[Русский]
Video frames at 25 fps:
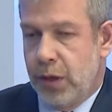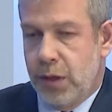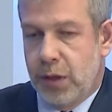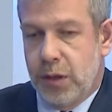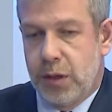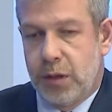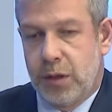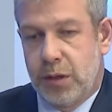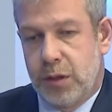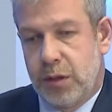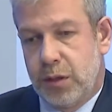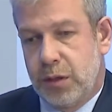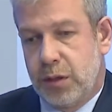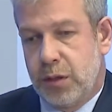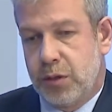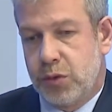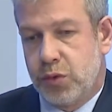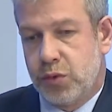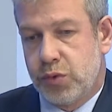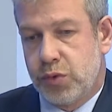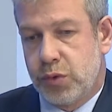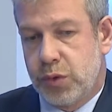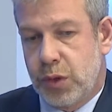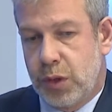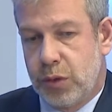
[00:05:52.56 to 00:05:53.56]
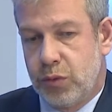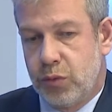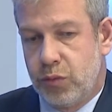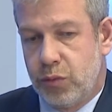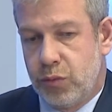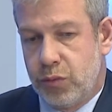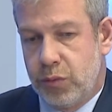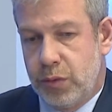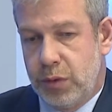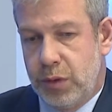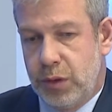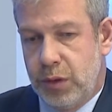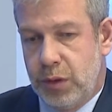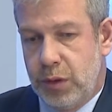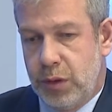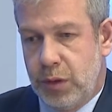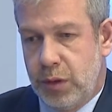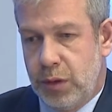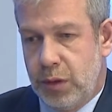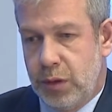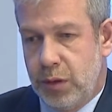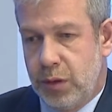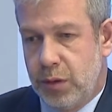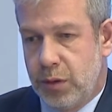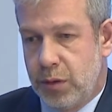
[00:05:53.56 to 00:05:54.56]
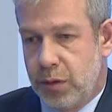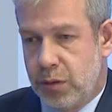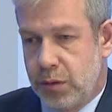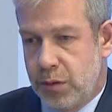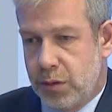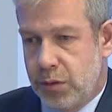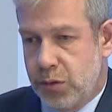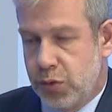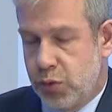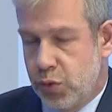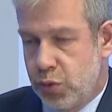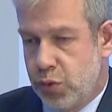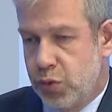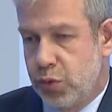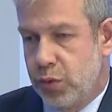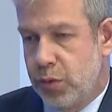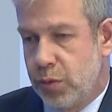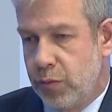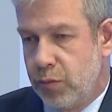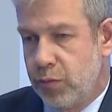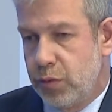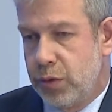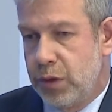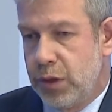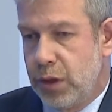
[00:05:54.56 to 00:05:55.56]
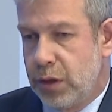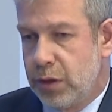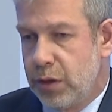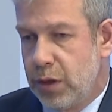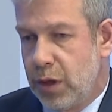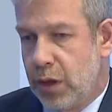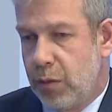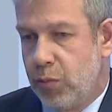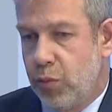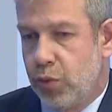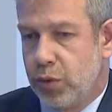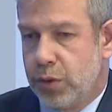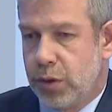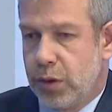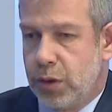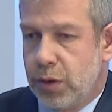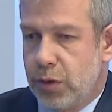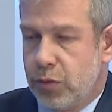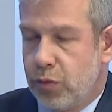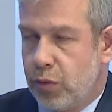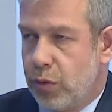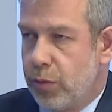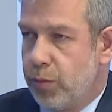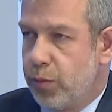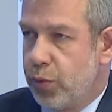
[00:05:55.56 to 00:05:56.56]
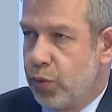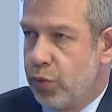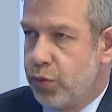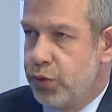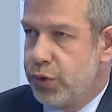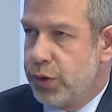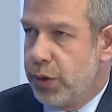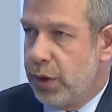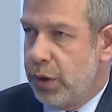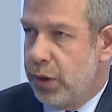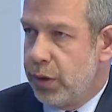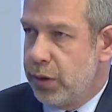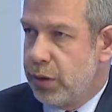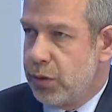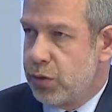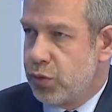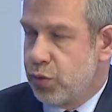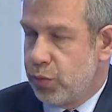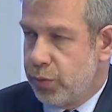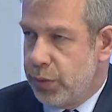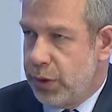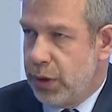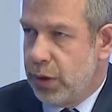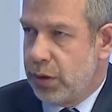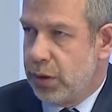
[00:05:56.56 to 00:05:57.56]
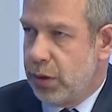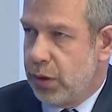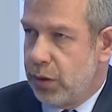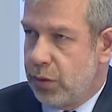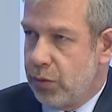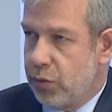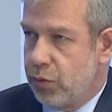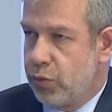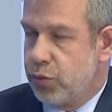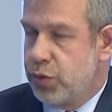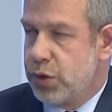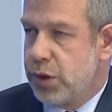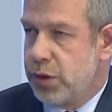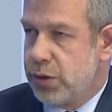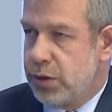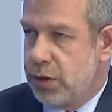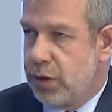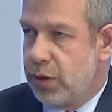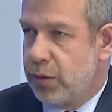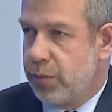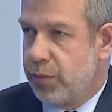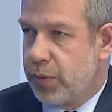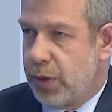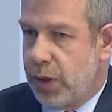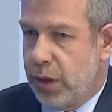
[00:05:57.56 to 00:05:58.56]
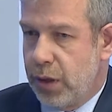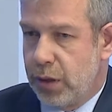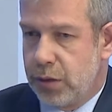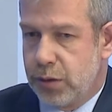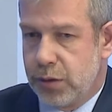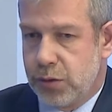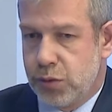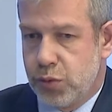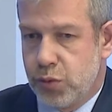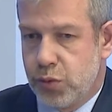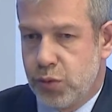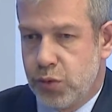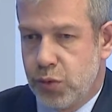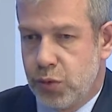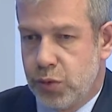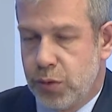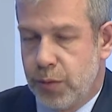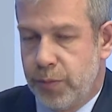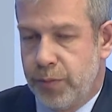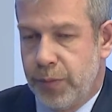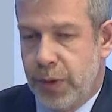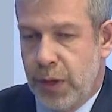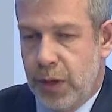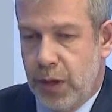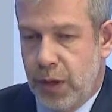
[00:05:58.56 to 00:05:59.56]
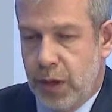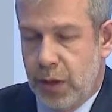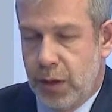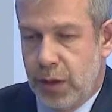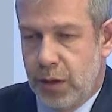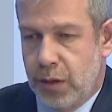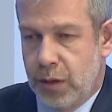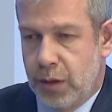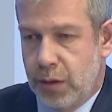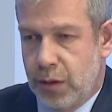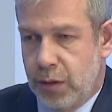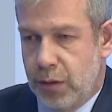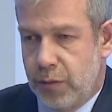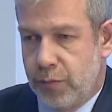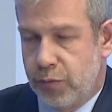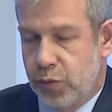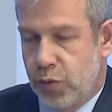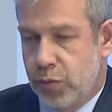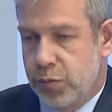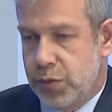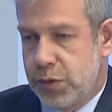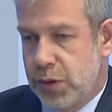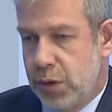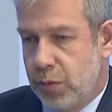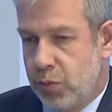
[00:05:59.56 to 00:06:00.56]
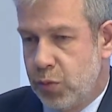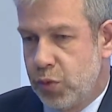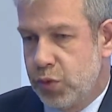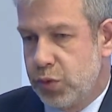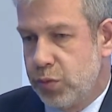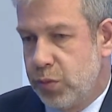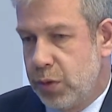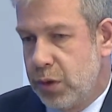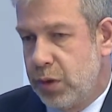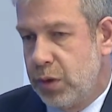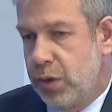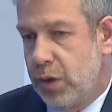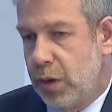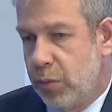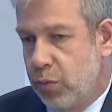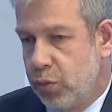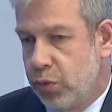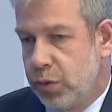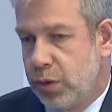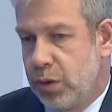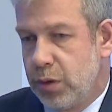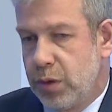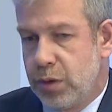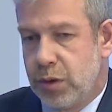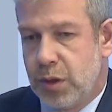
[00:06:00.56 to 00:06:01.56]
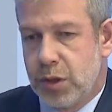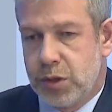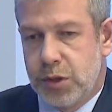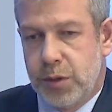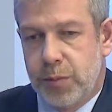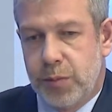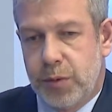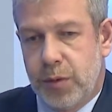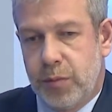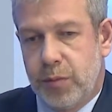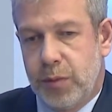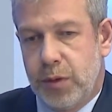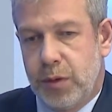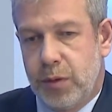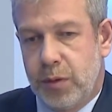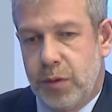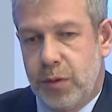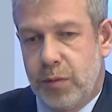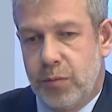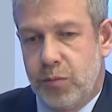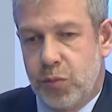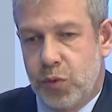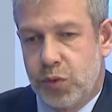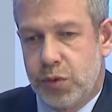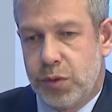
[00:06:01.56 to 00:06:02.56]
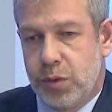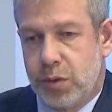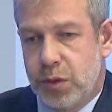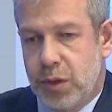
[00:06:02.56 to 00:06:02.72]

э, нашу страну. И э, с учетом вот тех наработок, которые получили эти субъекты, участники проекта, с учетом, э, в том числе, может быть, и работы над ошибками, можно